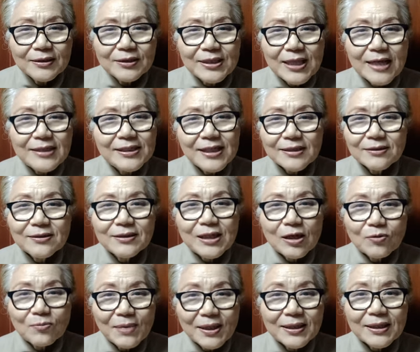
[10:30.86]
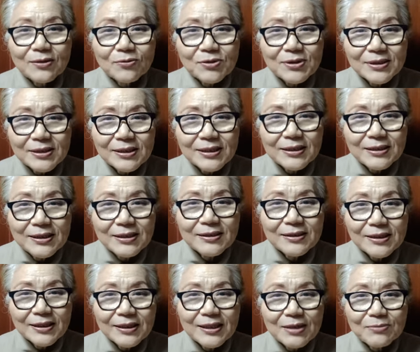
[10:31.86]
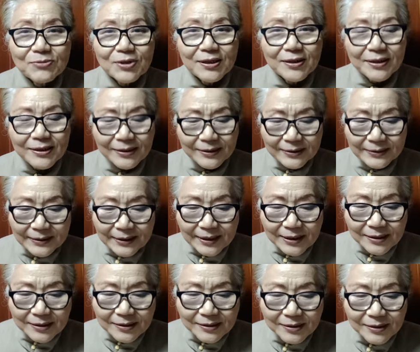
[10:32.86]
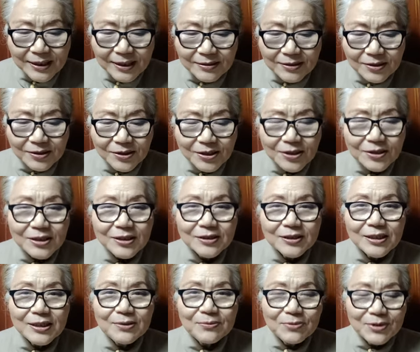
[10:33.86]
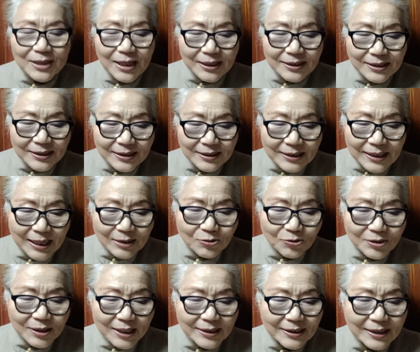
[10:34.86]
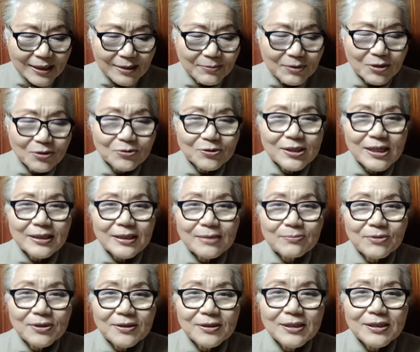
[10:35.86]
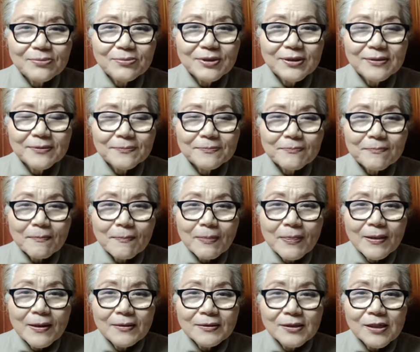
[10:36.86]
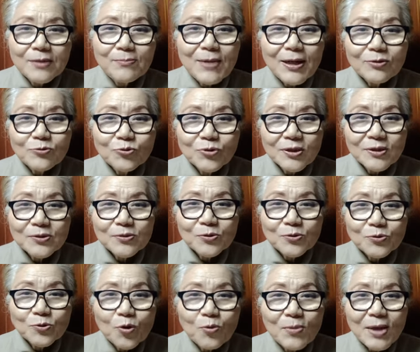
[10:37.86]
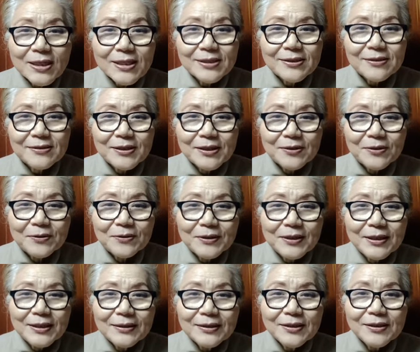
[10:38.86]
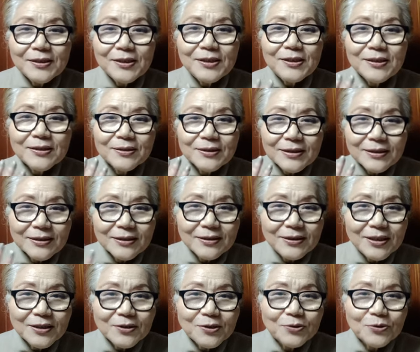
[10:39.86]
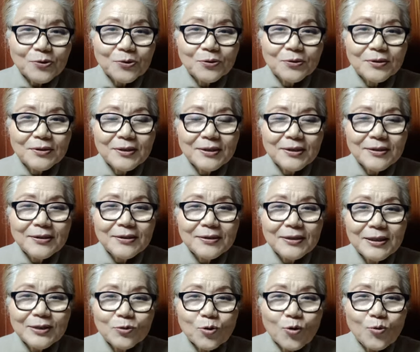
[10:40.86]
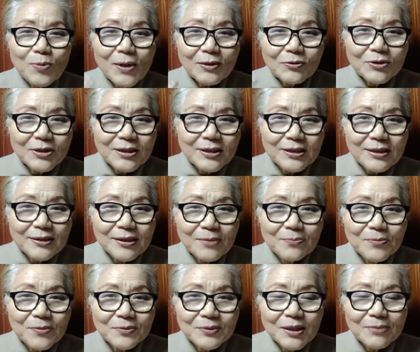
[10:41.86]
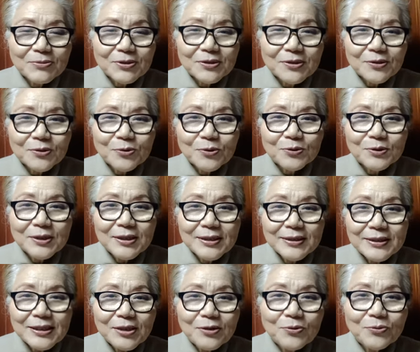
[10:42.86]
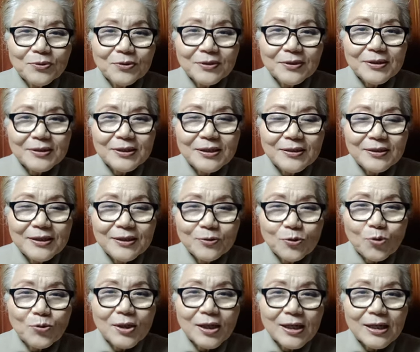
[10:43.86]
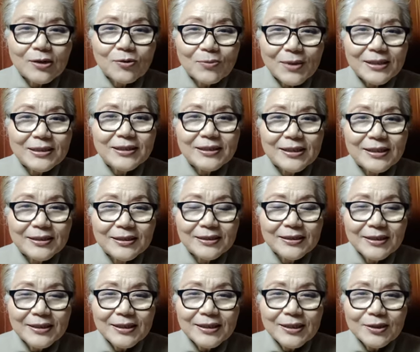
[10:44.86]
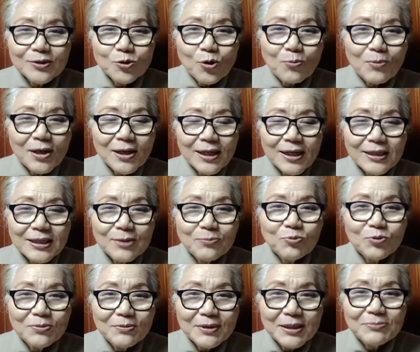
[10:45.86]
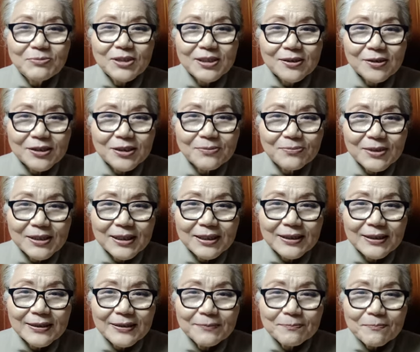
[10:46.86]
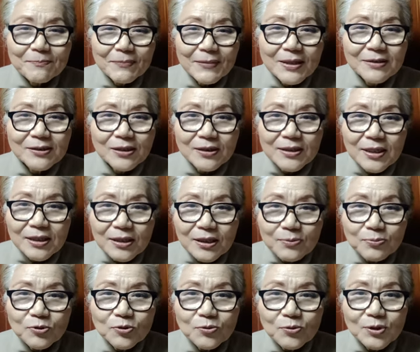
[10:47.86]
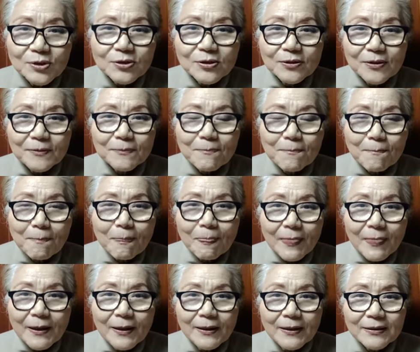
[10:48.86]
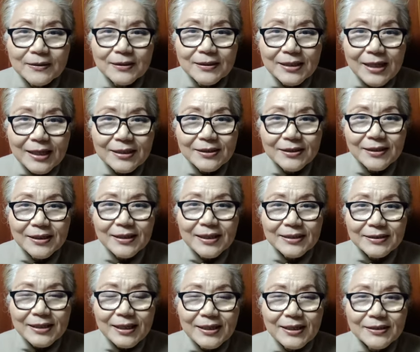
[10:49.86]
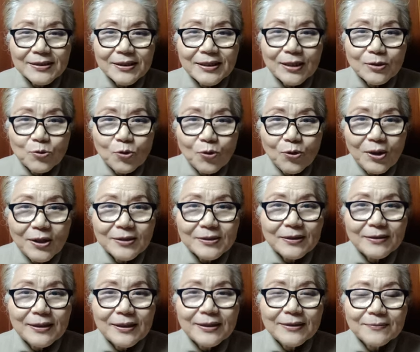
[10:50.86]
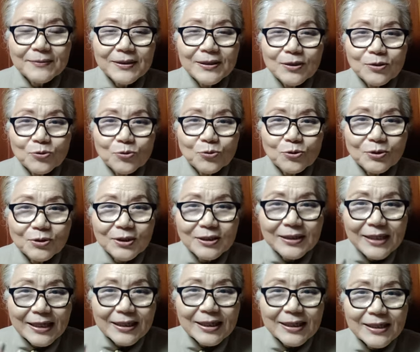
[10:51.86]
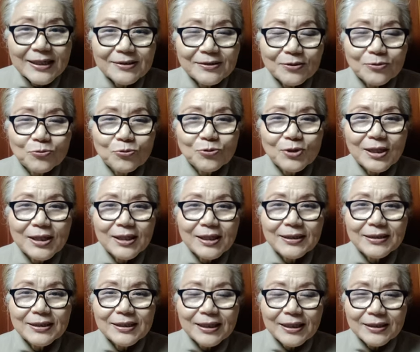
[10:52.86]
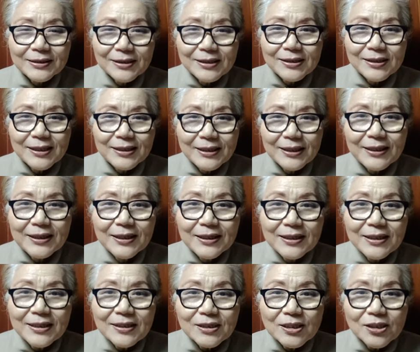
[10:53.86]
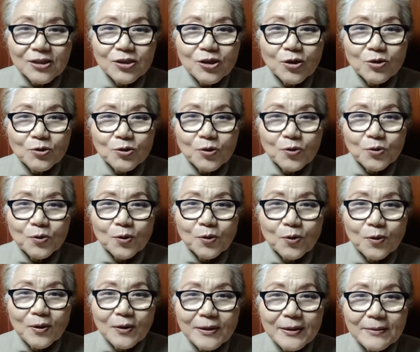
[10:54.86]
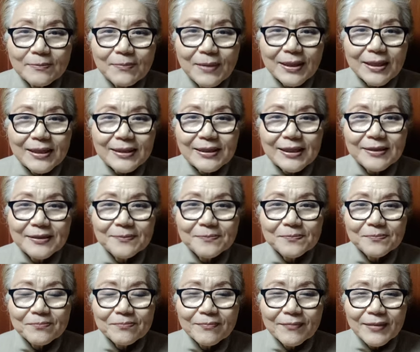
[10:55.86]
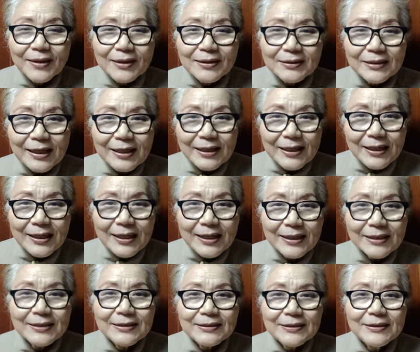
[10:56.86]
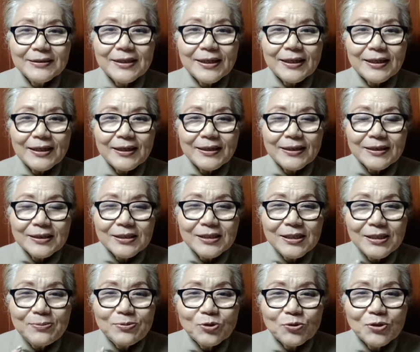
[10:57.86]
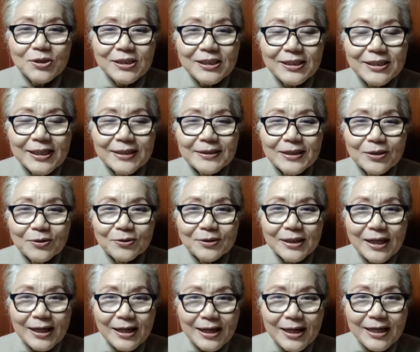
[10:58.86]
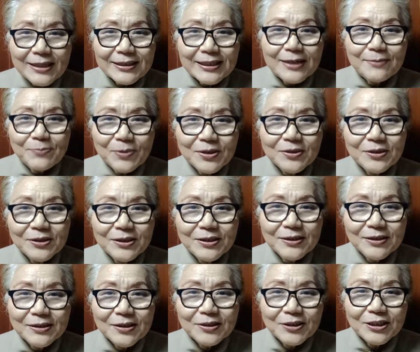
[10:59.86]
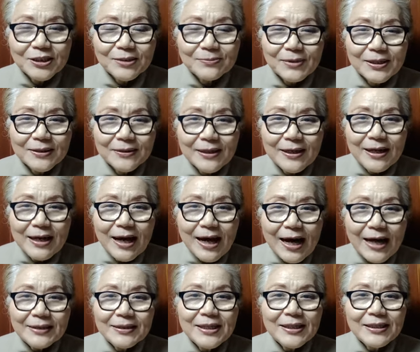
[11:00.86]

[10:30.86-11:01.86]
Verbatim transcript: 되지 않는다고 말하고 있, 었기 때문에. 근데 긍정적인 입을 가진 가족이 한 사람이라도 산다면 그 집은 절망 중에서도 소망이 있을 거예요. 늘 긍정적으로 늘 돌파구니를 넘어서 또 새로운 것을 도약하고 발전하는 소망과 기쁨이 넘칠 것입니다. 그래서 입술로서 어, 그 가정이나 사회에서나 교회에서나 그, 그 나라에서 국가가 들 간에 긍정적으로 말할 때는 다 그, 그게 그 입술이 신한 대로 다 잘 펴지는 것이지만 안